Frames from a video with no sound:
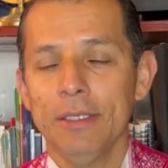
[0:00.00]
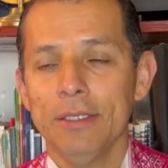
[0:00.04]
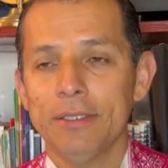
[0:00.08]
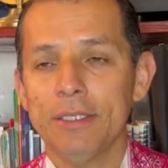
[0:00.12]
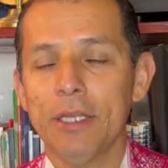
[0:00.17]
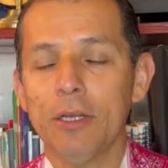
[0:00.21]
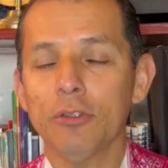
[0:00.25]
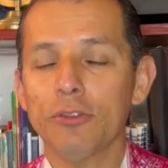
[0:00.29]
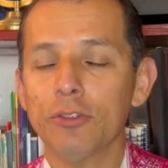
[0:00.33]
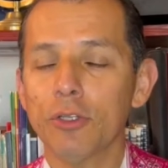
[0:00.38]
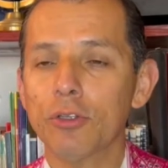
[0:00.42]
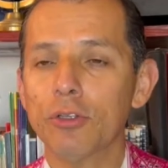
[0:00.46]

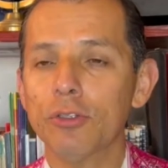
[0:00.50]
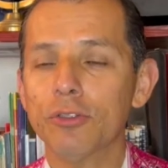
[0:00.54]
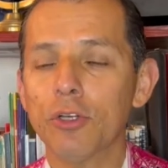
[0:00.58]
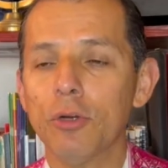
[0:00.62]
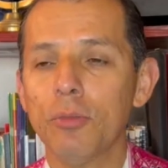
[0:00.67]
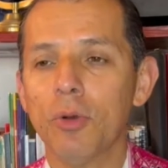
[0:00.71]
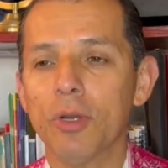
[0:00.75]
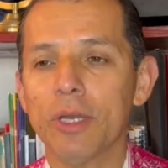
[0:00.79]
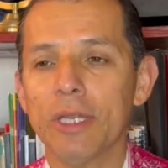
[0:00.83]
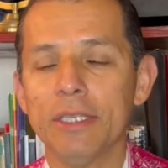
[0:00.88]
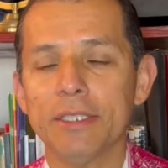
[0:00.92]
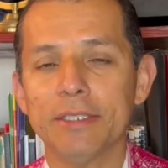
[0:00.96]
Si nosotros
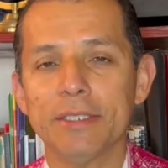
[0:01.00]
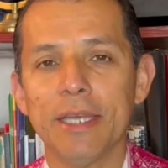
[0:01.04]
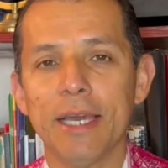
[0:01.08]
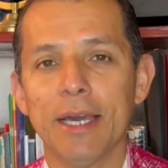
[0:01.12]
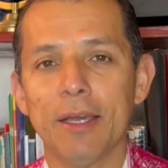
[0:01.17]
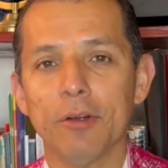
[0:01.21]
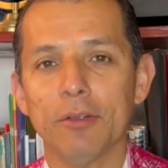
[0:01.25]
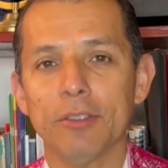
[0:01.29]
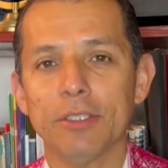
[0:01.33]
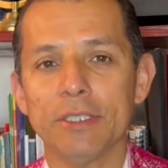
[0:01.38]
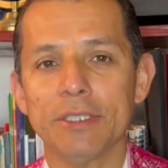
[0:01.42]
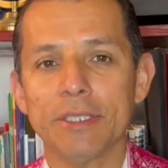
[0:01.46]
como
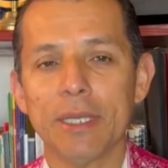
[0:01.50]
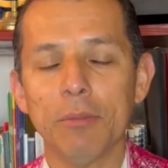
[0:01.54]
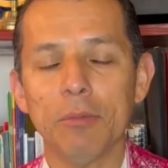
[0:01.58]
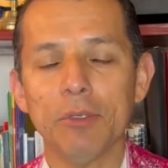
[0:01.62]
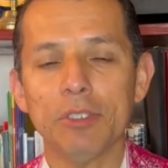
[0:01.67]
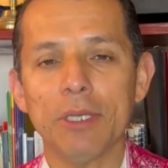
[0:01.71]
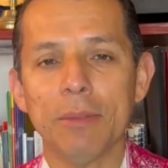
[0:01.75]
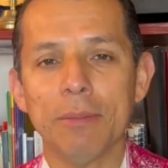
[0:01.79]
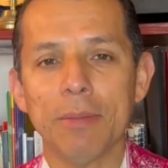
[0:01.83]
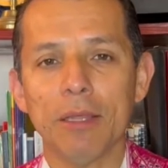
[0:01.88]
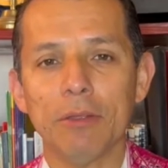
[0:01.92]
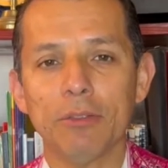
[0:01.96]
cristianos
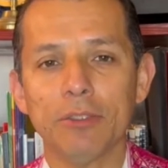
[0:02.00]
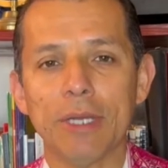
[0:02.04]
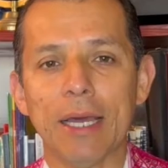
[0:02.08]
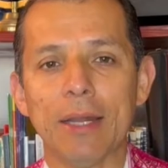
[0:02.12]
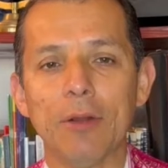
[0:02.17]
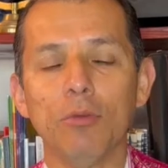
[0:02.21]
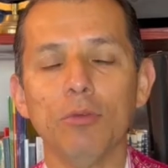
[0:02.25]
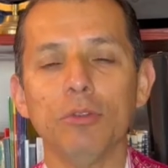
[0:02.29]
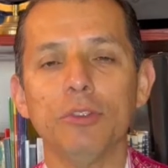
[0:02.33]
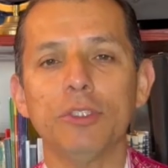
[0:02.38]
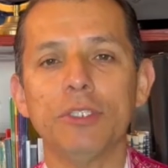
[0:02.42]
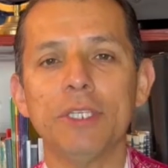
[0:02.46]
estamos llamados a
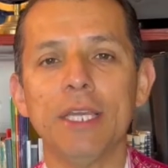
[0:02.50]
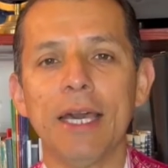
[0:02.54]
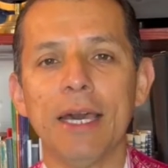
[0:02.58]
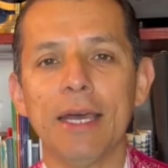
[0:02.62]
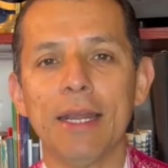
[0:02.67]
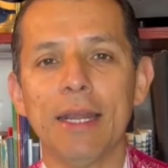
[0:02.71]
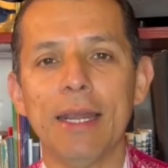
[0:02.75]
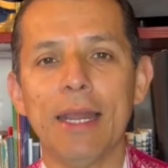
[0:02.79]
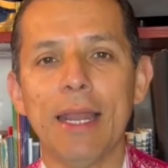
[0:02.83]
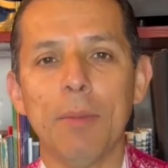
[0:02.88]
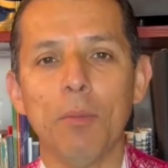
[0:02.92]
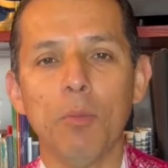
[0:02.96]

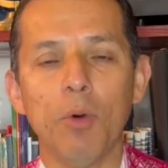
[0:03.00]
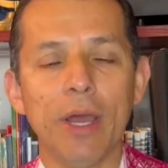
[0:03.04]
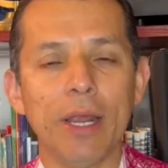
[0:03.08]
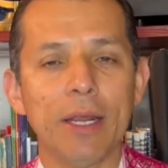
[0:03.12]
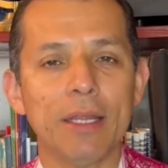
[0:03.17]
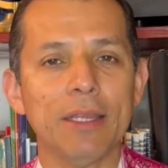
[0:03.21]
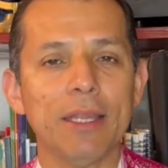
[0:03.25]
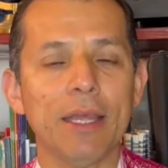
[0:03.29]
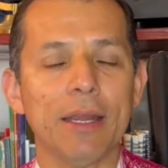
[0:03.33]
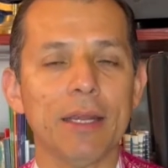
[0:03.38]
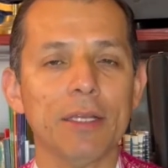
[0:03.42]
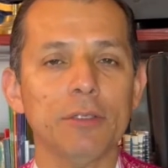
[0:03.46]
anunciar la
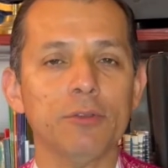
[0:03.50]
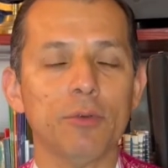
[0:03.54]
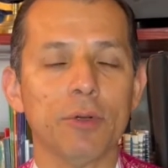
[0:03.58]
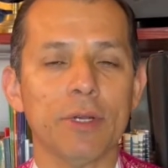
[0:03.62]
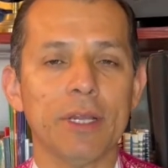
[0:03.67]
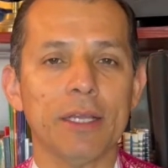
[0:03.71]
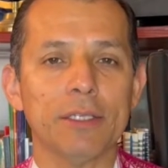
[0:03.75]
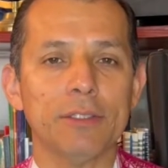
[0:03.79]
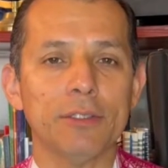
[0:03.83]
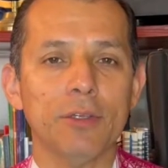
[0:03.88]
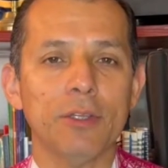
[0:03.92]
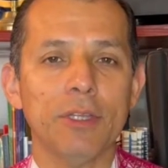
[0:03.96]
muerte y
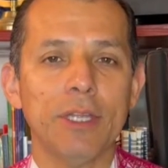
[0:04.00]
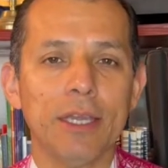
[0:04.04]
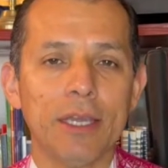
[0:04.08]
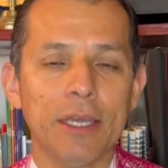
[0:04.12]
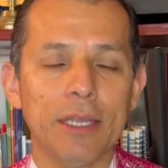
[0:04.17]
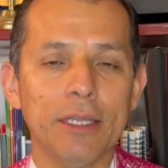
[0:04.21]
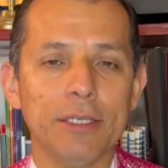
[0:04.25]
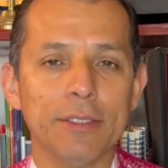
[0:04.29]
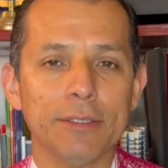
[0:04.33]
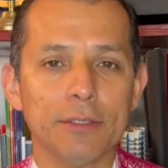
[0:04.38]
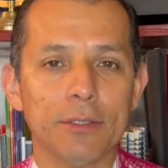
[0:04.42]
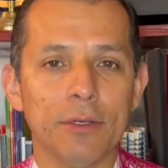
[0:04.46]
resurrección de
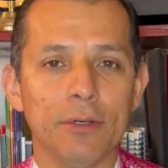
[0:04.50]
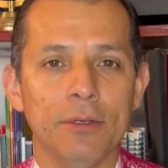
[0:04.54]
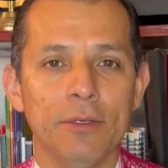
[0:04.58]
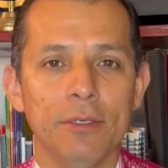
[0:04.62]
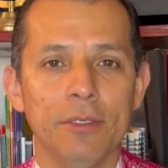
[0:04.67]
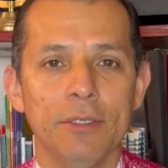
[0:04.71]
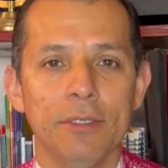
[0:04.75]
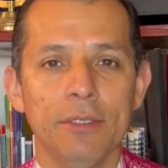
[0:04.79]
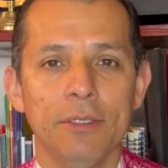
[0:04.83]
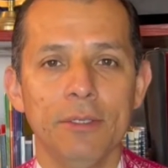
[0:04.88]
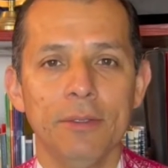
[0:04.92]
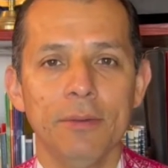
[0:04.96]
Cristo
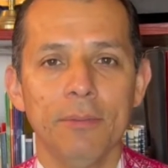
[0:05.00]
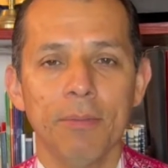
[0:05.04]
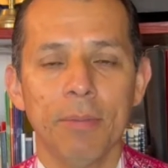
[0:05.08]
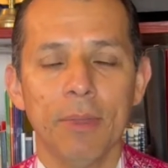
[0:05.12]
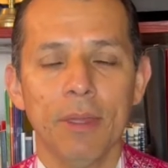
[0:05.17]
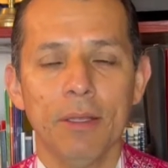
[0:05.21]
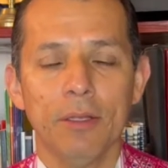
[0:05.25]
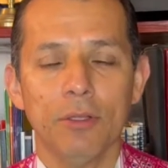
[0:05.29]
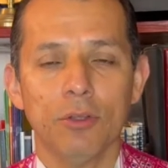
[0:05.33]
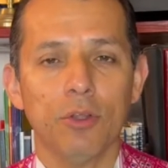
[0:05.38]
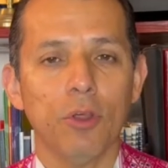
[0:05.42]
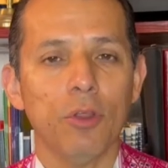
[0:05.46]

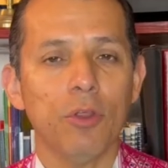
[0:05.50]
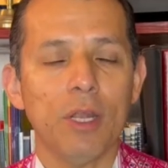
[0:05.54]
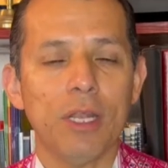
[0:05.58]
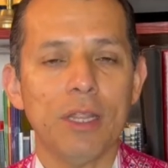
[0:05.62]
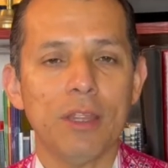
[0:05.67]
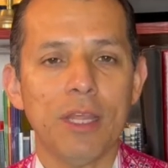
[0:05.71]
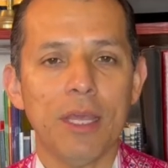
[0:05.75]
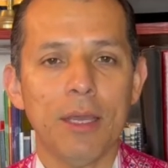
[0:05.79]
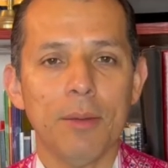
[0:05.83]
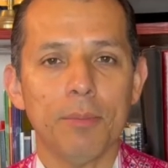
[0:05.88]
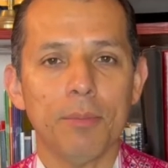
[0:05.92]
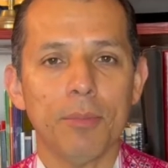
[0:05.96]
todo
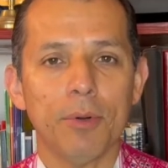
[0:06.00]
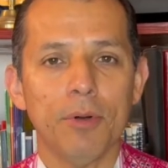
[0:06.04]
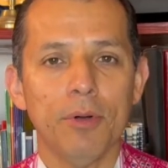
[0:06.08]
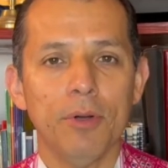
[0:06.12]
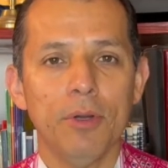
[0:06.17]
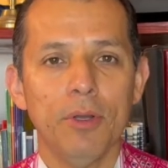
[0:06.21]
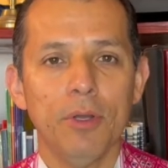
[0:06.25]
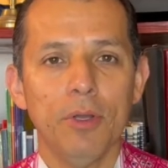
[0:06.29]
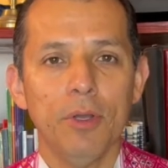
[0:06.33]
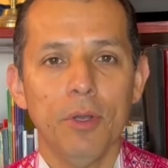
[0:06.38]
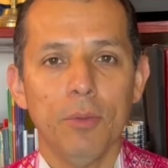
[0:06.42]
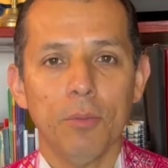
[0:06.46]
el tiempo,
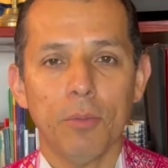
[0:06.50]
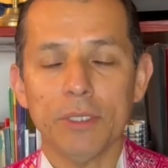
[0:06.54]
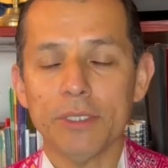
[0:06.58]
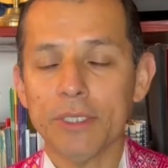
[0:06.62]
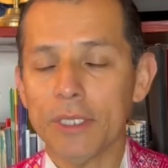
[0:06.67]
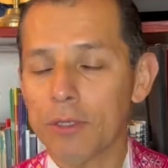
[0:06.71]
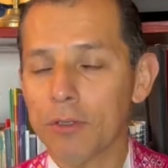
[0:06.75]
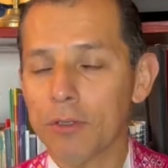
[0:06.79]
pues